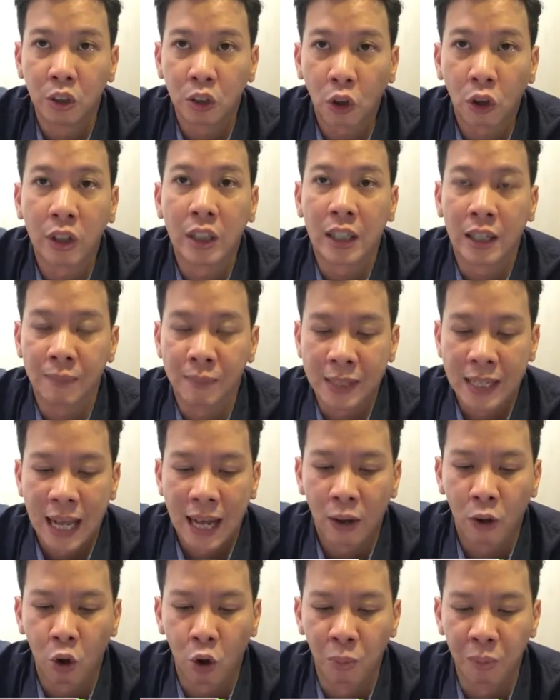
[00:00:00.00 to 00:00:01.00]
ต้นเดือนมี
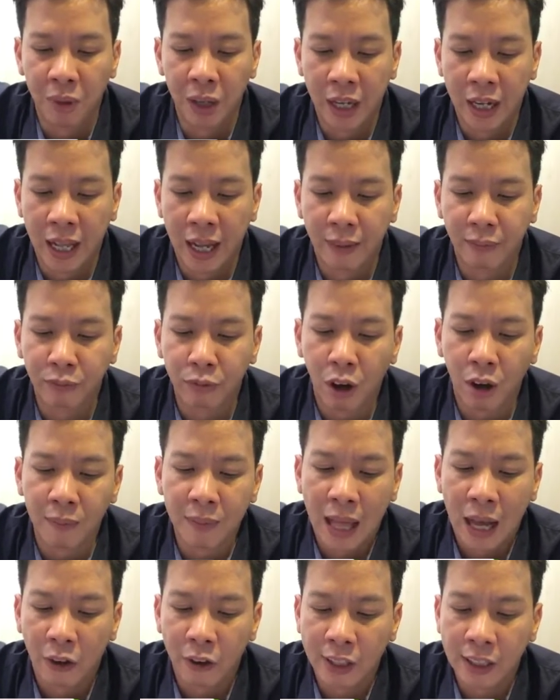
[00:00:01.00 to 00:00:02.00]
นาคมเลยนะครับ ฟอร์ม
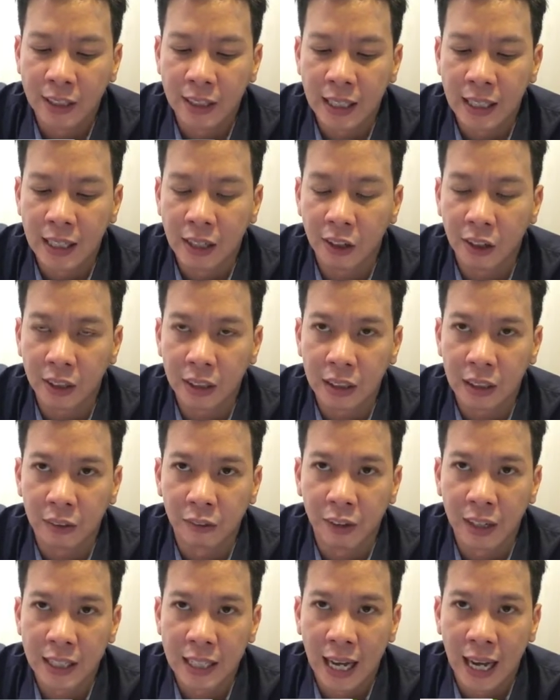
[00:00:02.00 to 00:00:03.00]
หลังวินเตอร์ก็ถือ
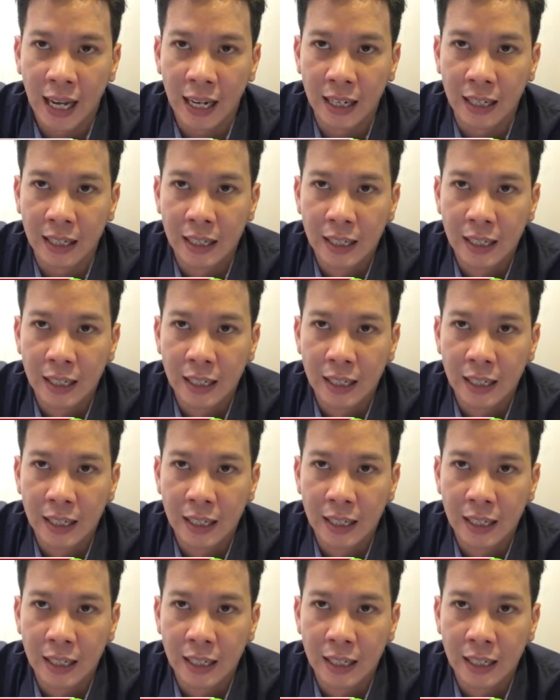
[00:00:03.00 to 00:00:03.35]
ว่ายัง